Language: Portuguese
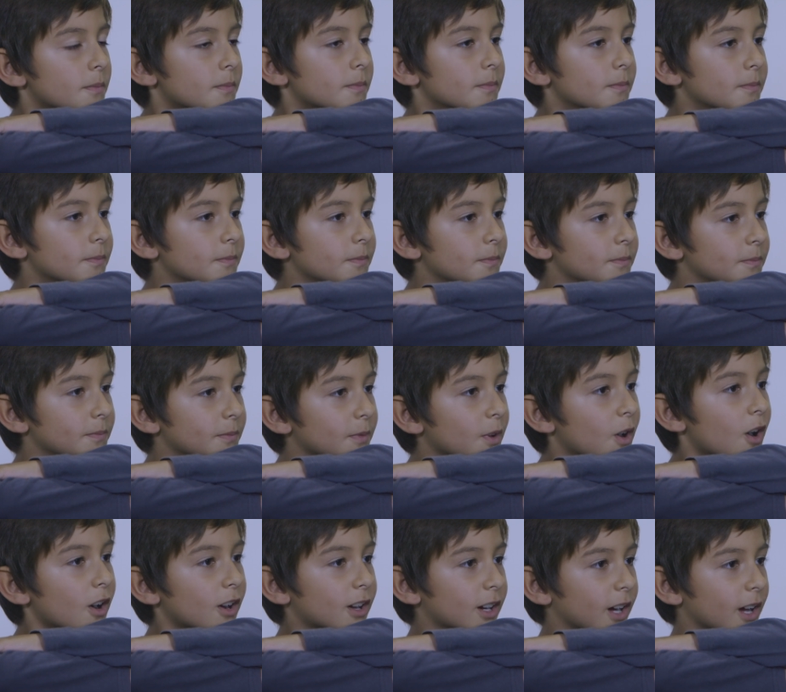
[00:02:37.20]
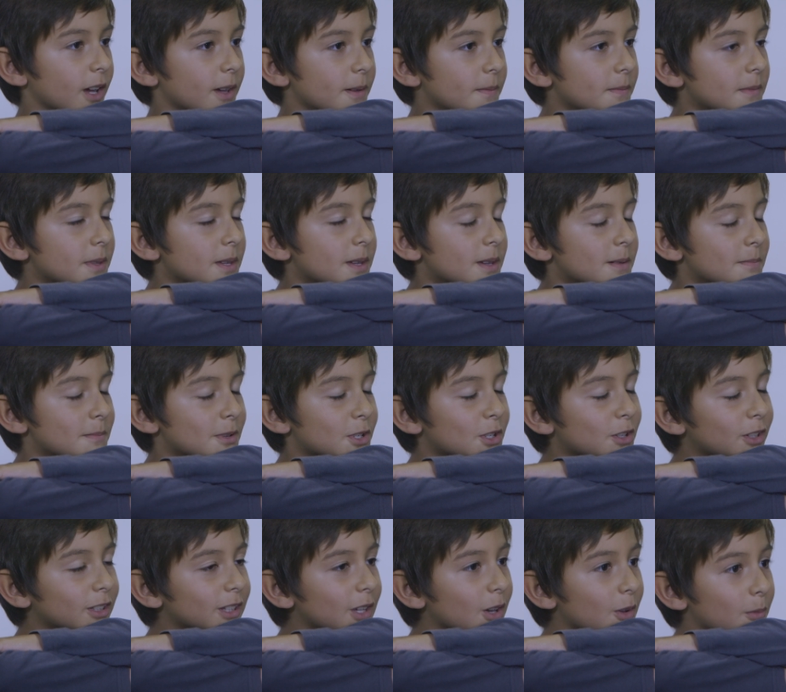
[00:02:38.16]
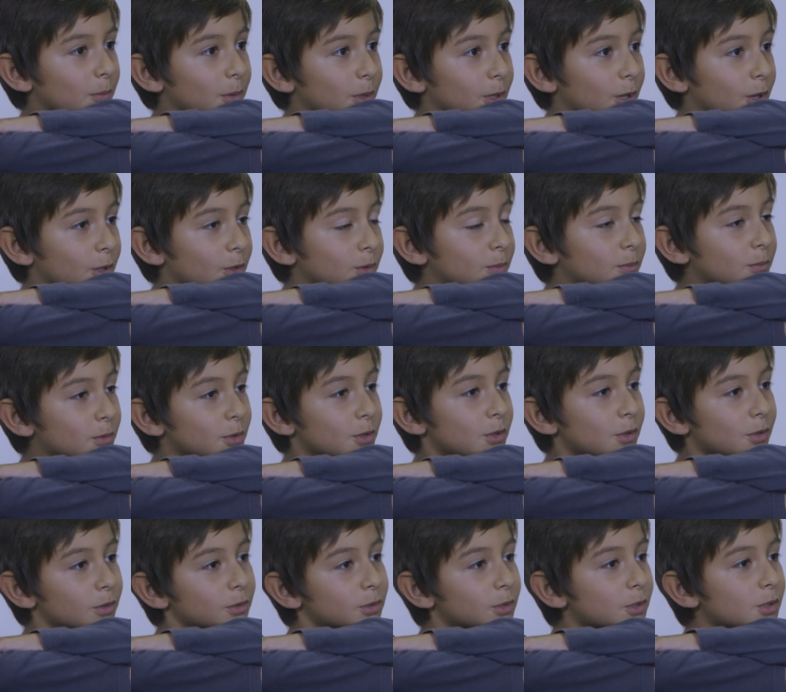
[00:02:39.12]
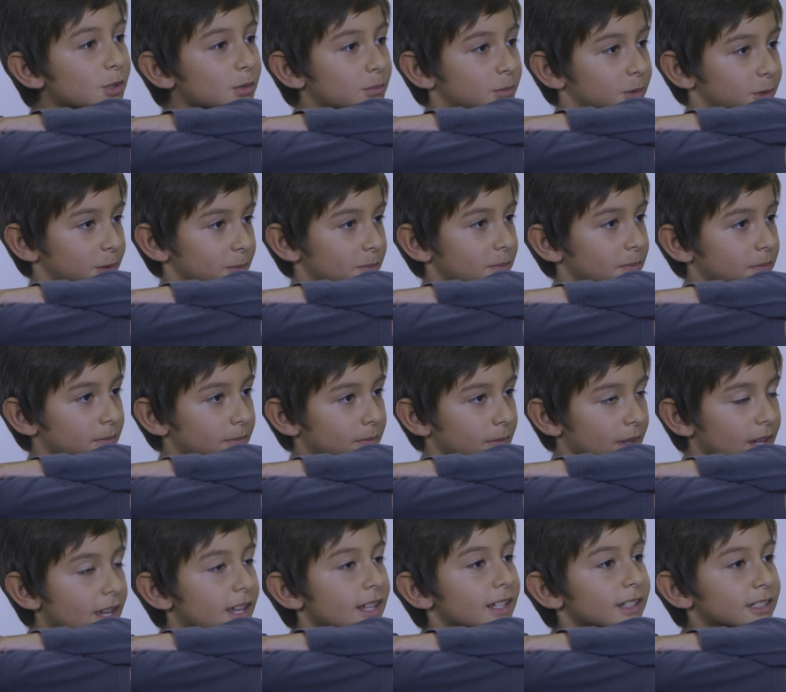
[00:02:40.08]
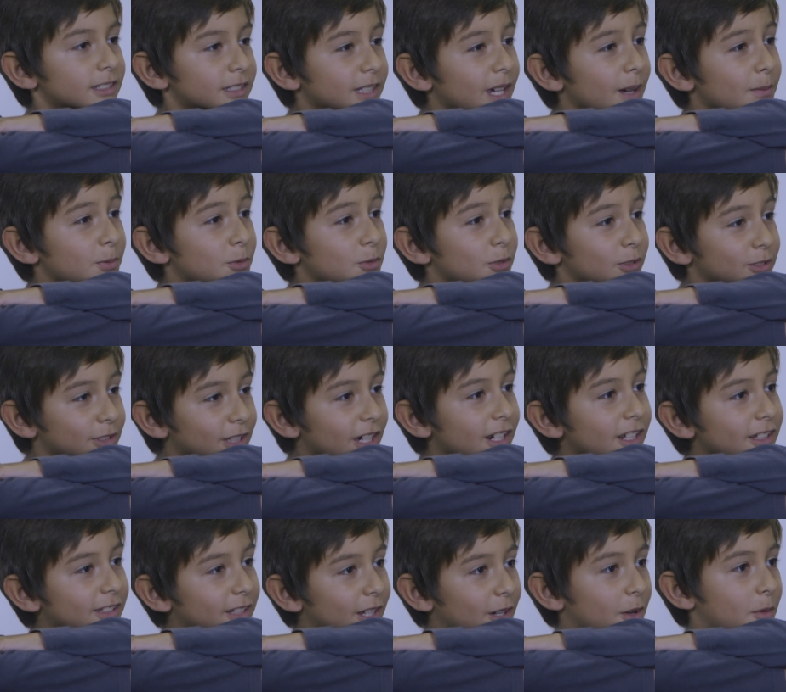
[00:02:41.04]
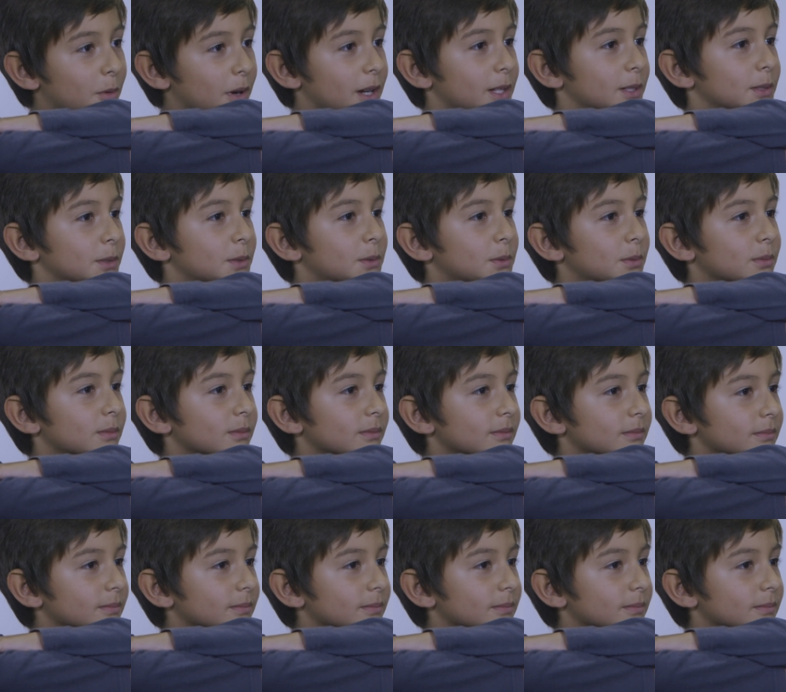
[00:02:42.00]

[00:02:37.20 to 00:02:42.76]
Hum, ok. Mas qual é o maior número com o um nome? Sabes contar até quantos?